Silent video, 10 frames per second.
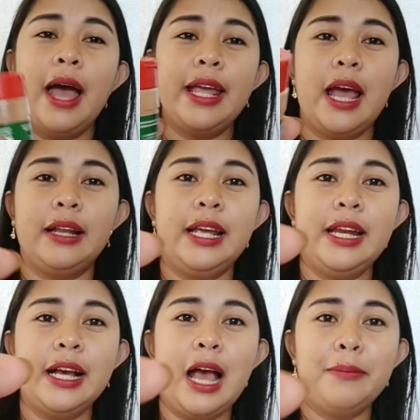ayan,
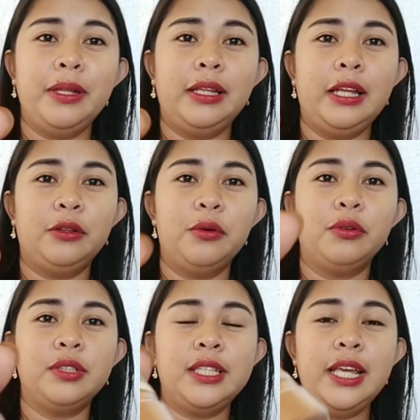ginagamit
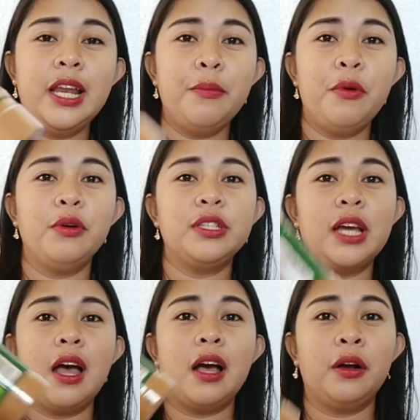itong cinnamon
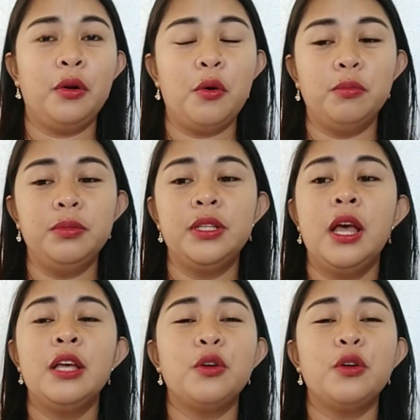tsaka cloves.